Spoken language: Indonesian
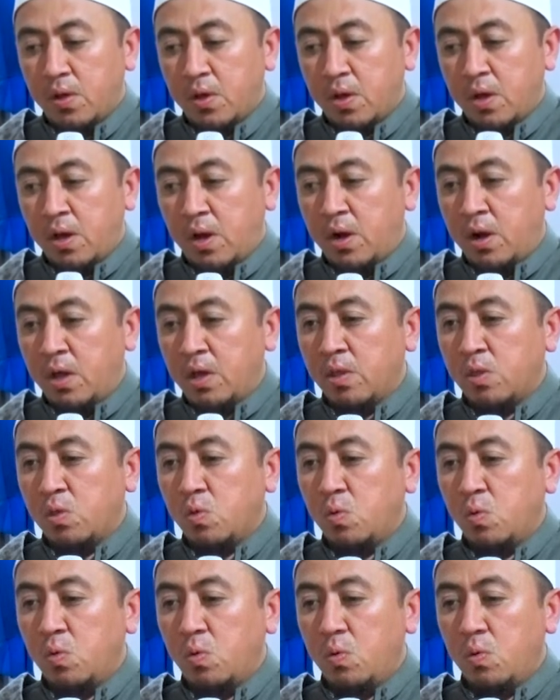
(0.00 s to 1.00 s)
Karena
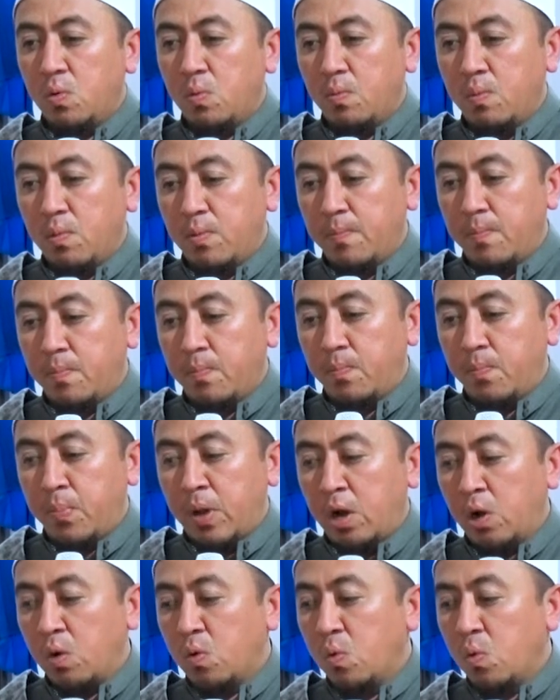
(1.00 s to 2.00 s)
itu
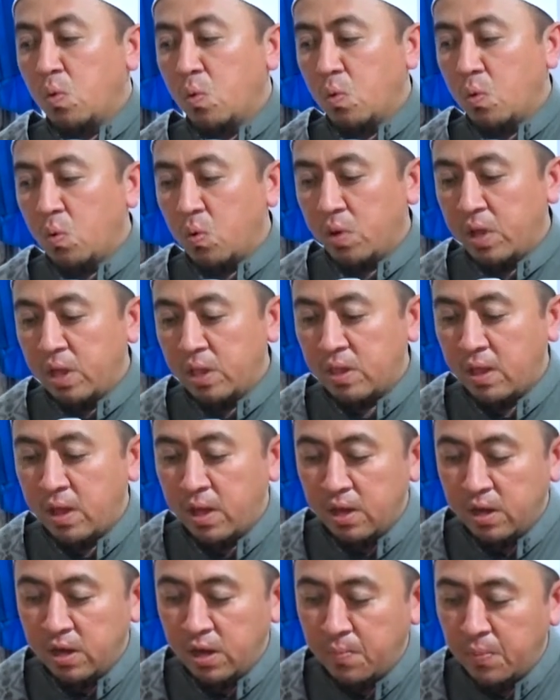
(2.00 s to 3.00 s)
perlu
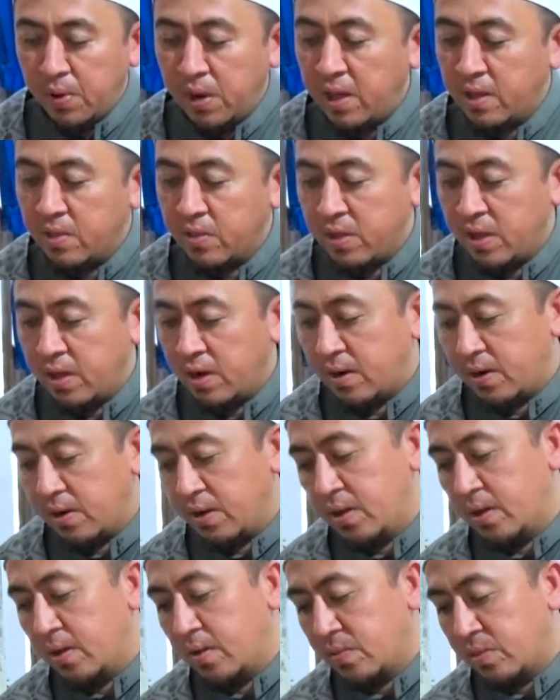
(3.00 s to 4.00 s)
kita ini belajar
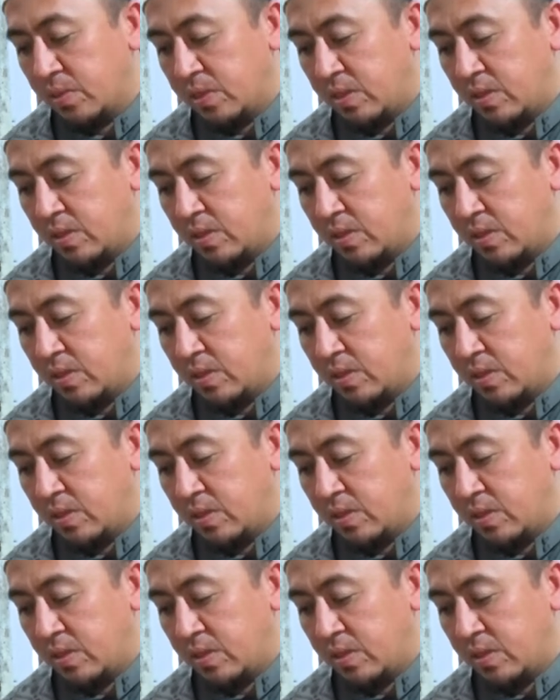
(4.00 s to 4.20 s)
ya